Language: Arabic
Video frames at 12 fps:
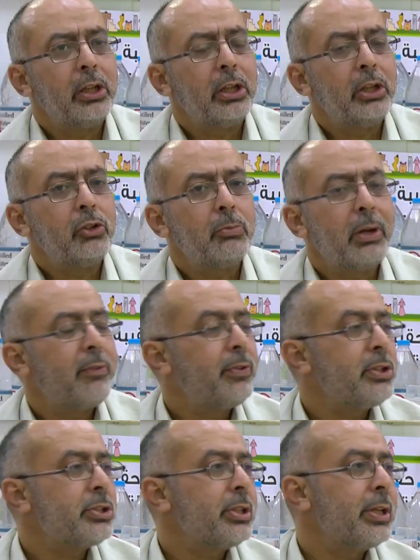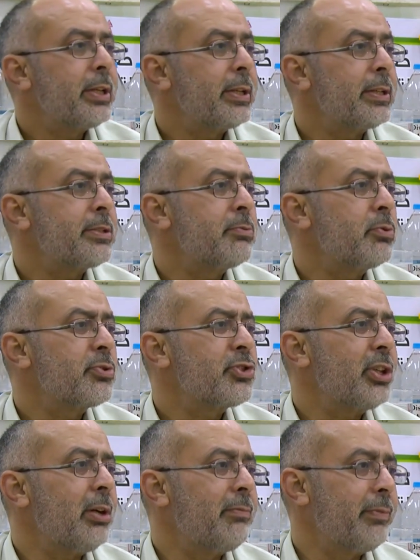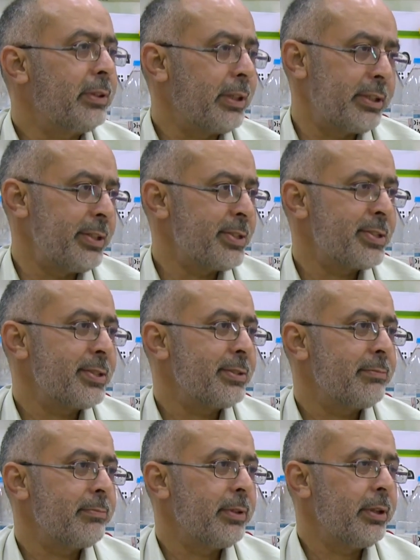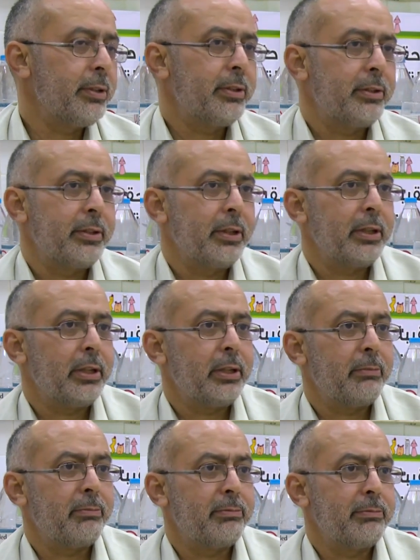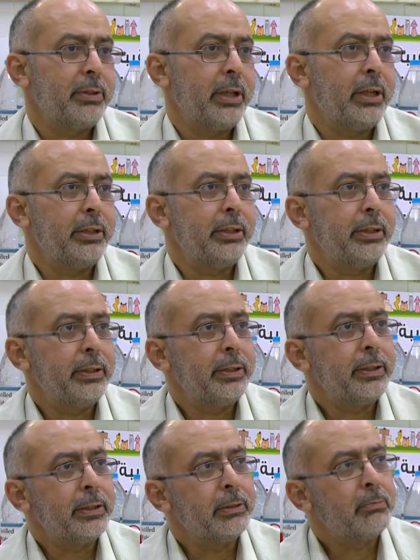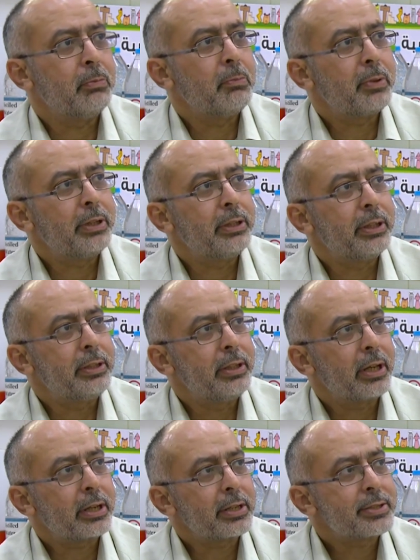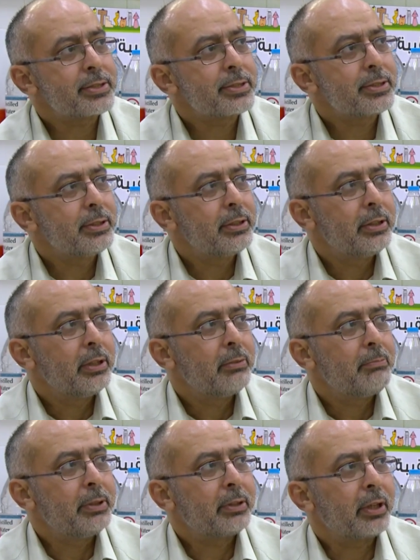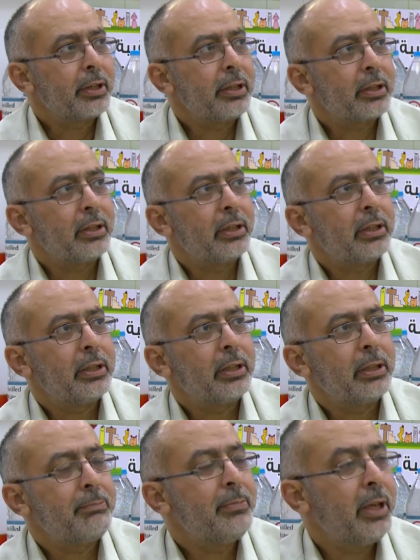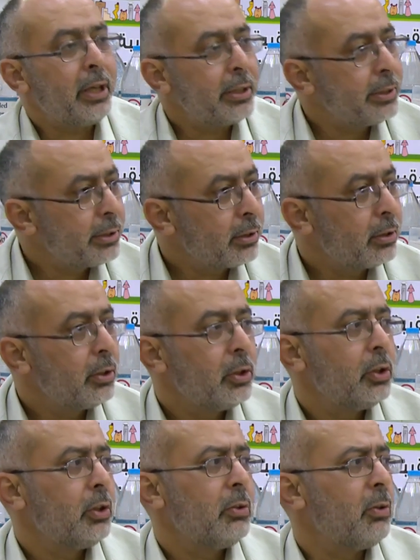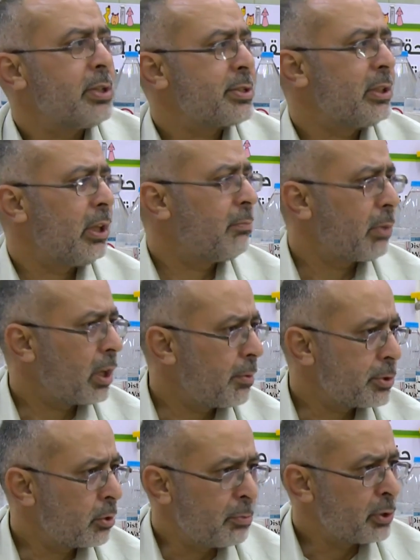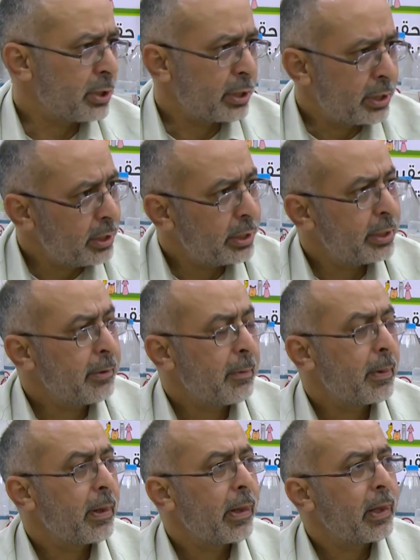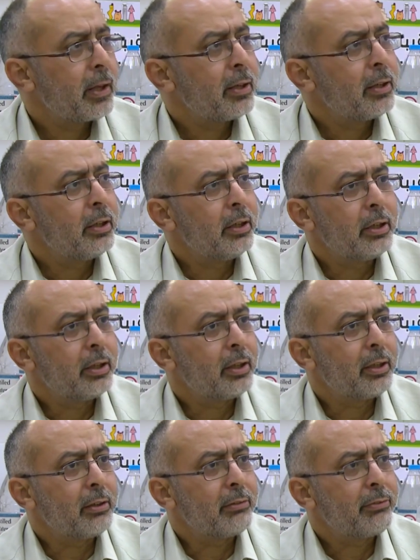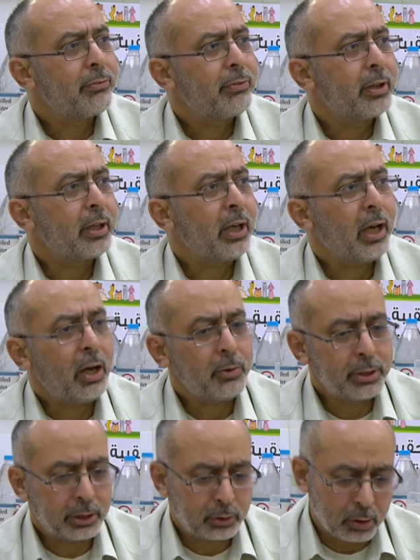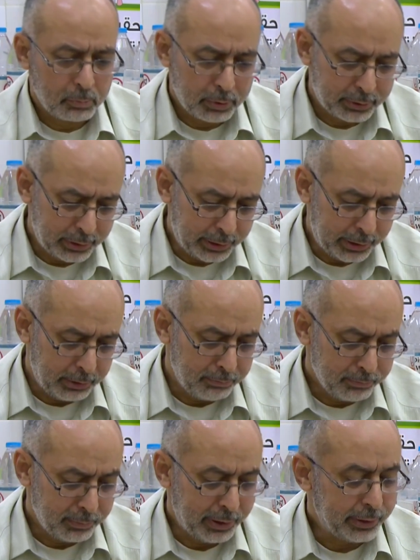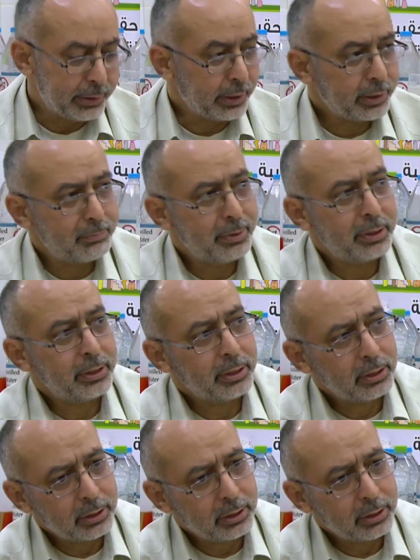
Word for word: انه ما في شيء اسمه صعب في التدريس انت آه، يعني ممكن تدرس بطريقة ابداعية وهسه الان برامج كمبيوتر كثيره آه، فحاول انك تربط العلم اللي عندك ب